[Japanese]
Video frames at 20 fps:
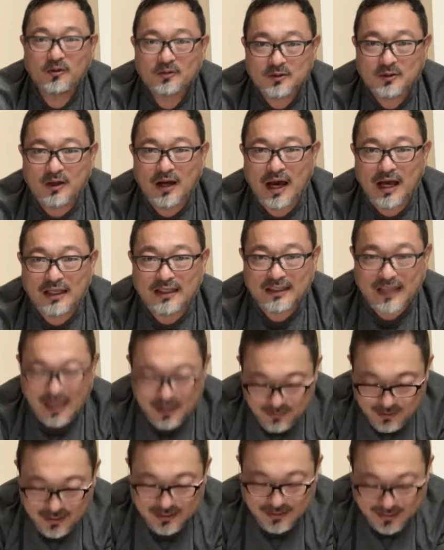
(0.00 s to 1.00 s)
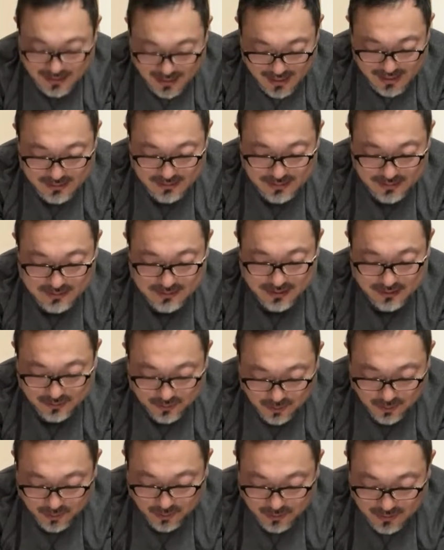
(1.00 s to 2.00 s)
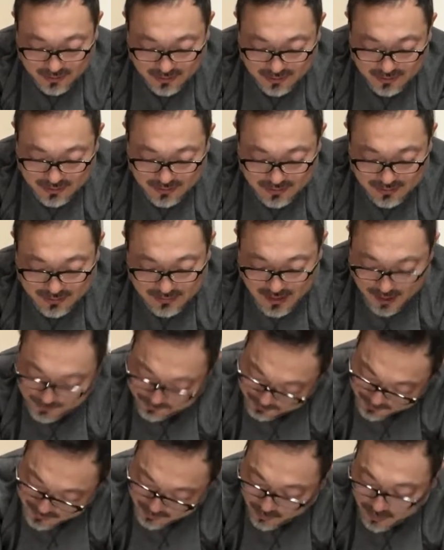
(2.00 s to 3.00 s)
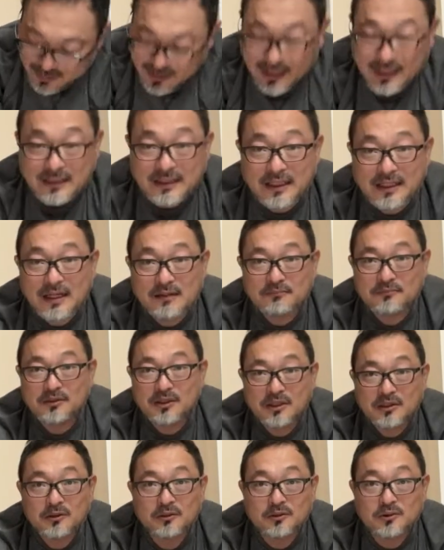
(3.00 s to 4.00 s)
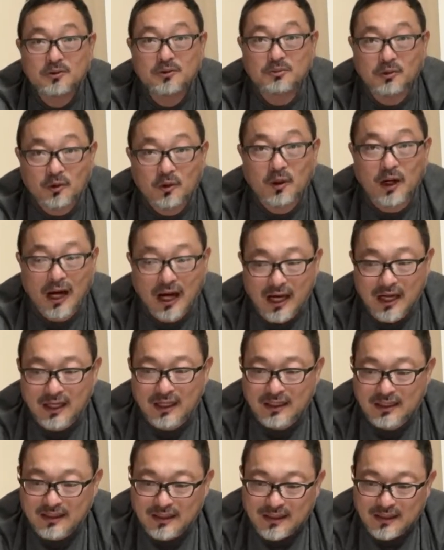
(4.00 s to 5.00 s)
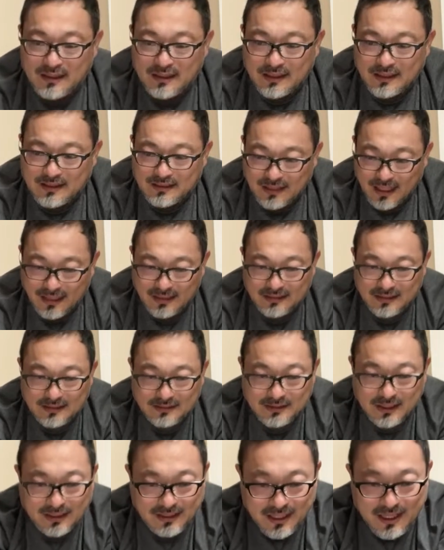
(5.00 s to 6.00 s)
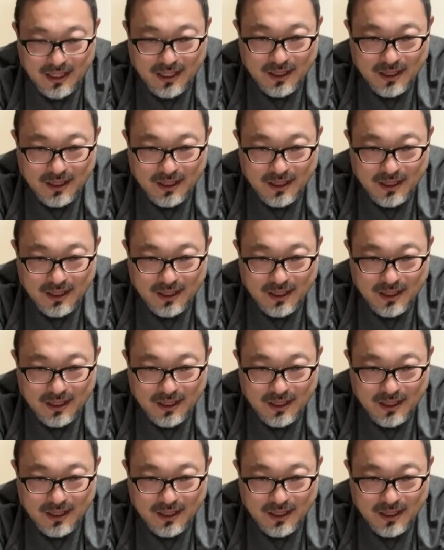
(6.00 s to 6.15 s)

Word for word: それはないわけじゃないんですけど、やっぱそれだけじゃない胸を打つものが、なんていうんですかね、